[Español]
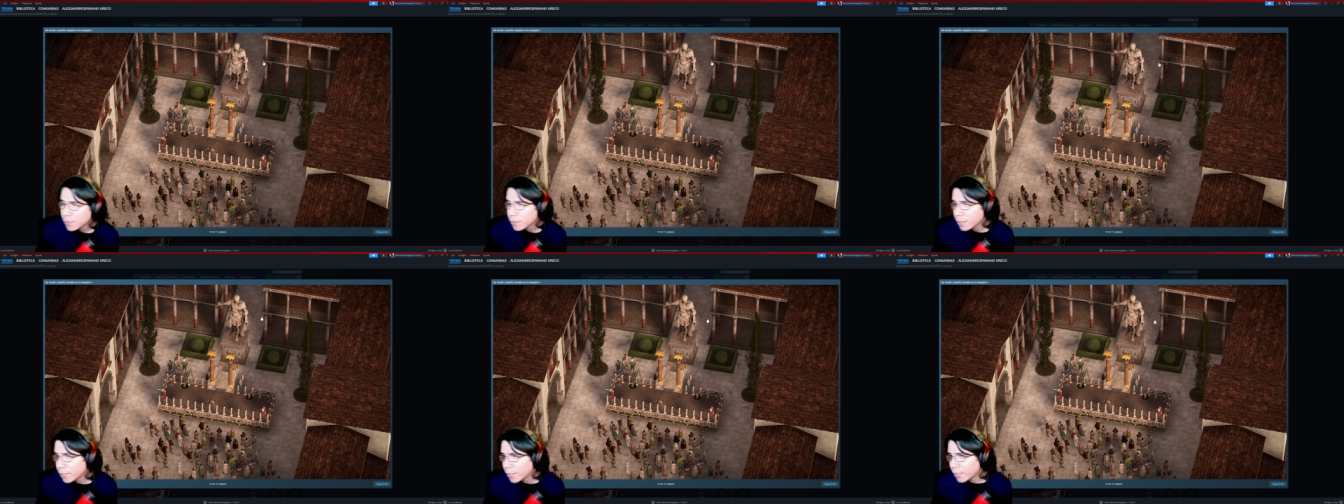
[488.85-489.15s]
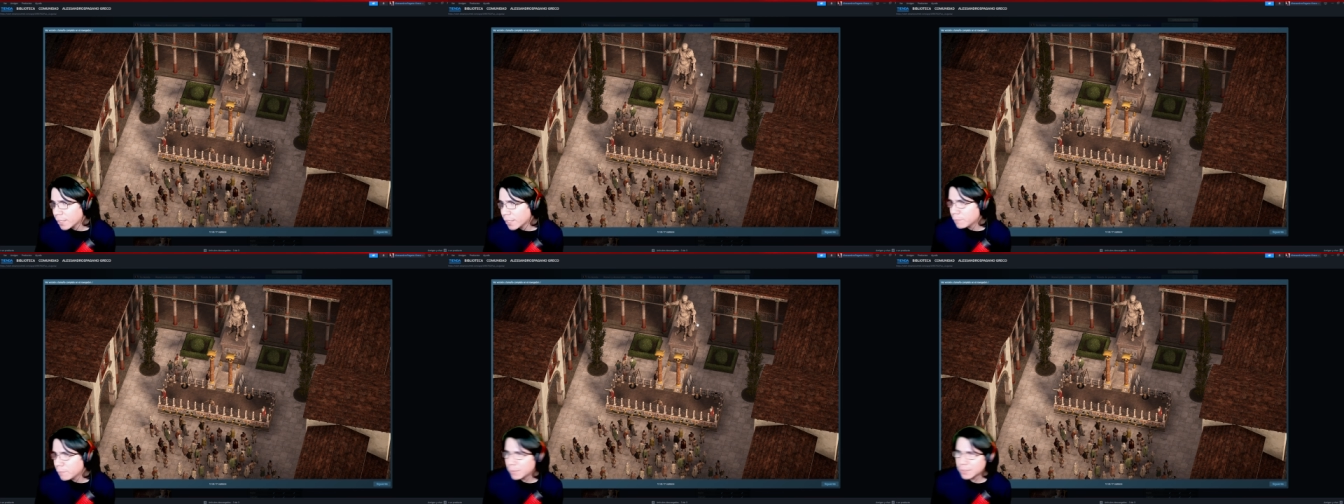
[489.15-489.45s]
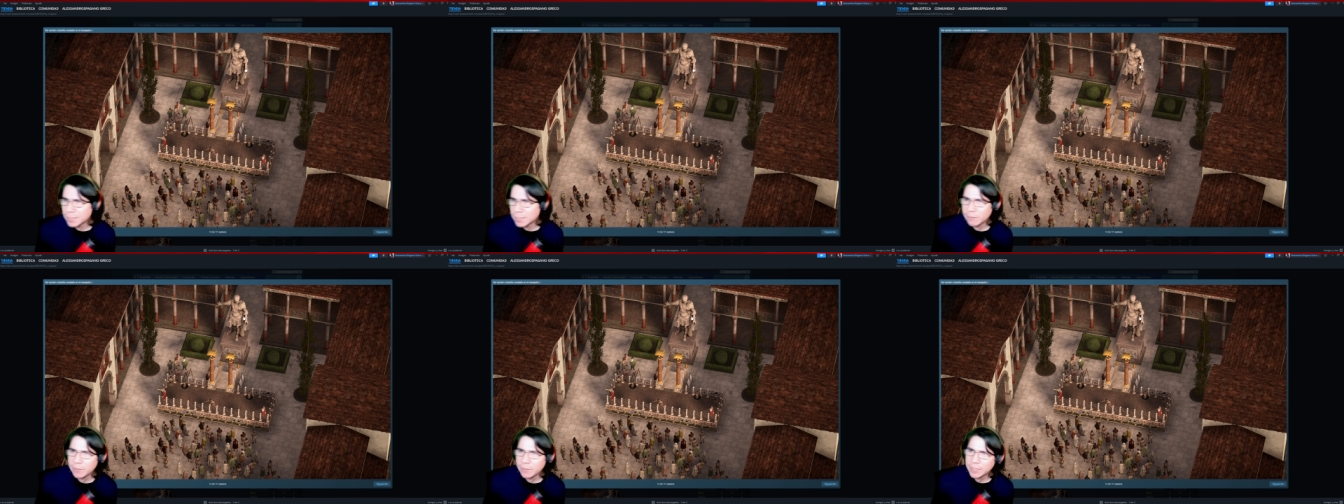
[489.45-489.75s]
eh, me
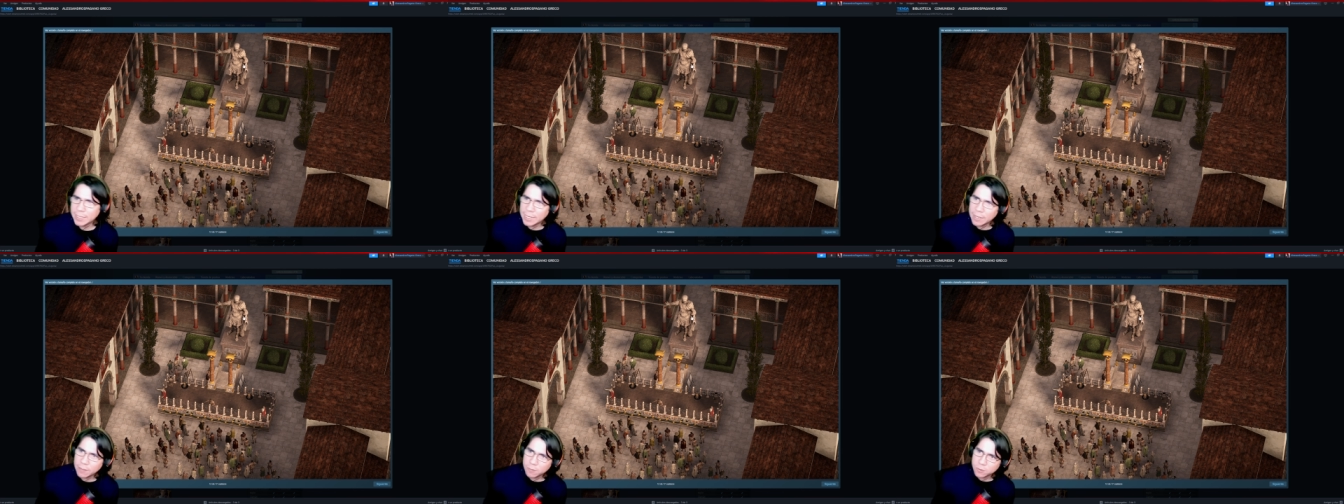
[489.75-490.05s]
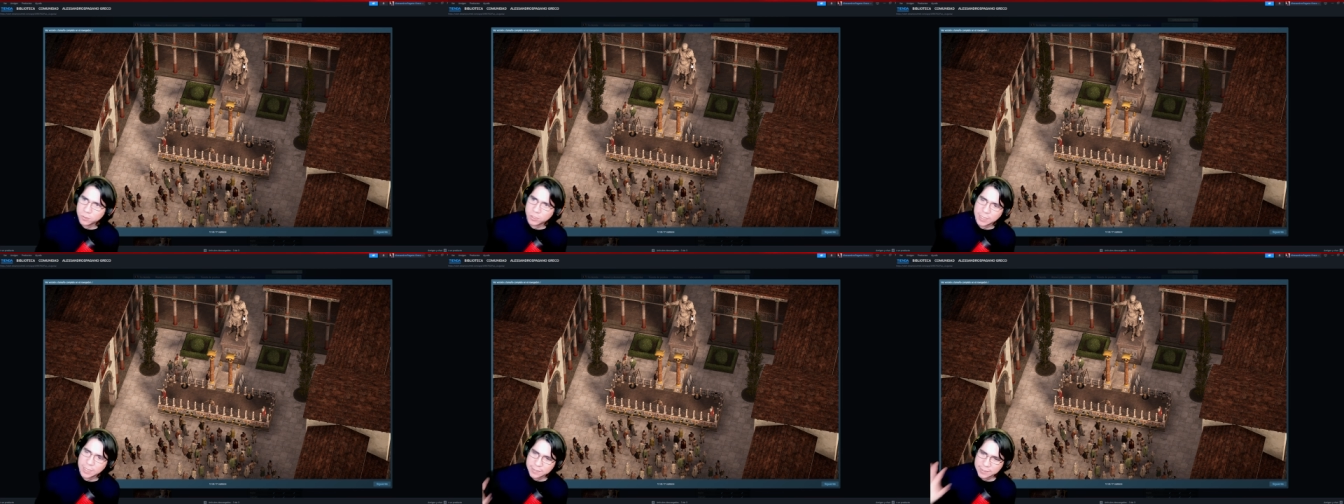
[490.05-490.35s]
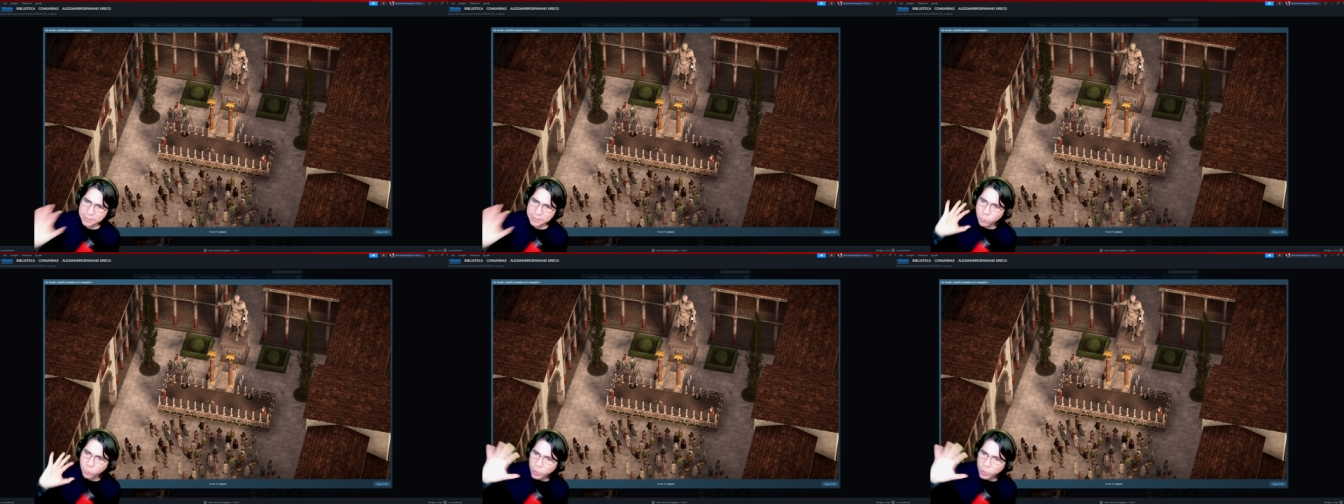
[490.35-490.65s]
atrevería, o sea,
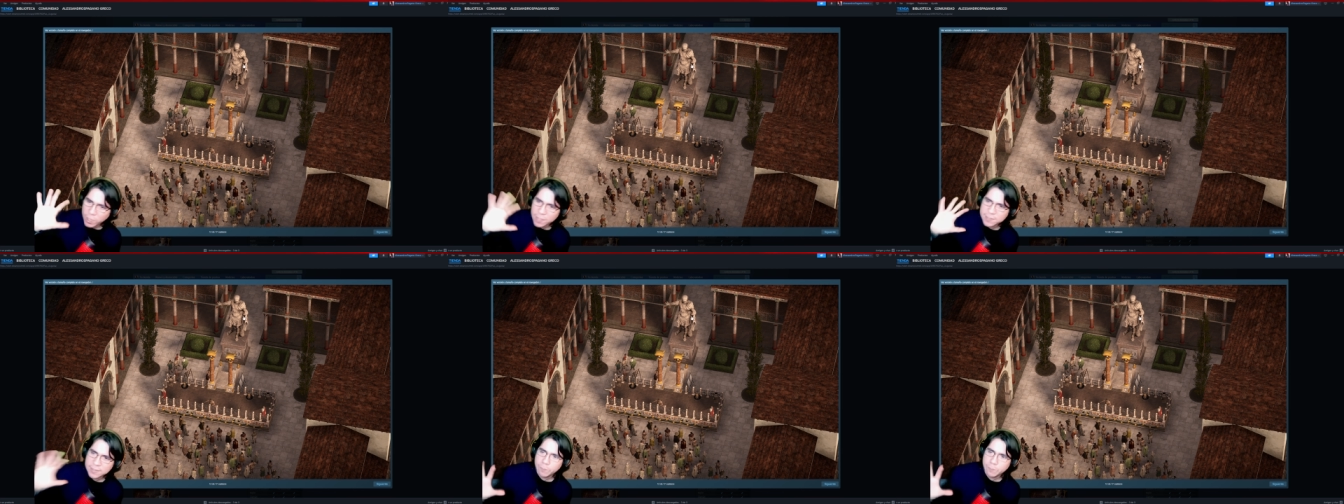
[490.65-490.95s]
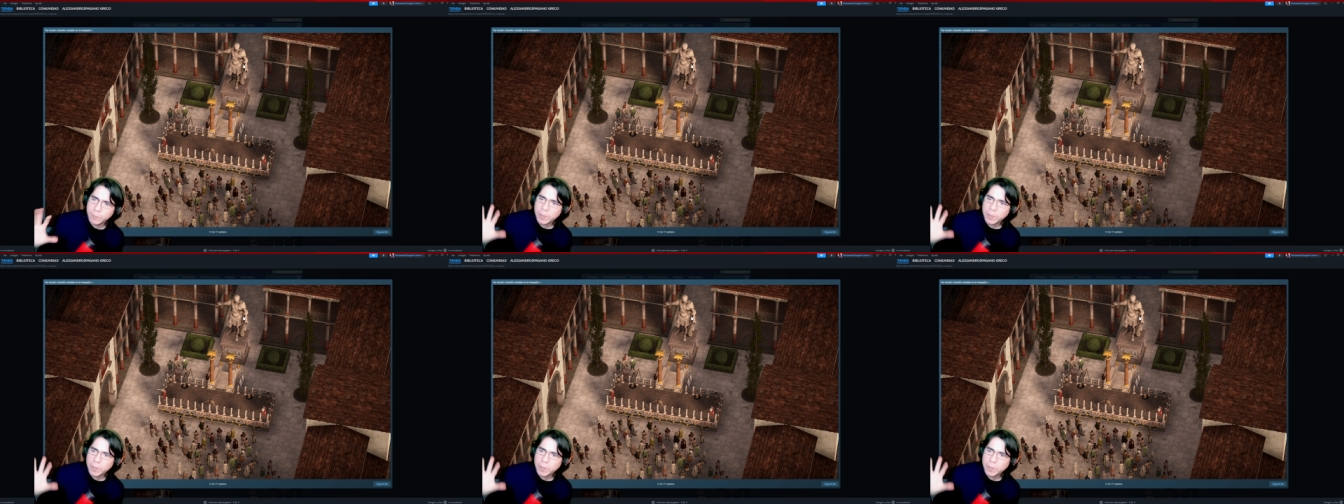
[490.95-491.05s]
así muy a simple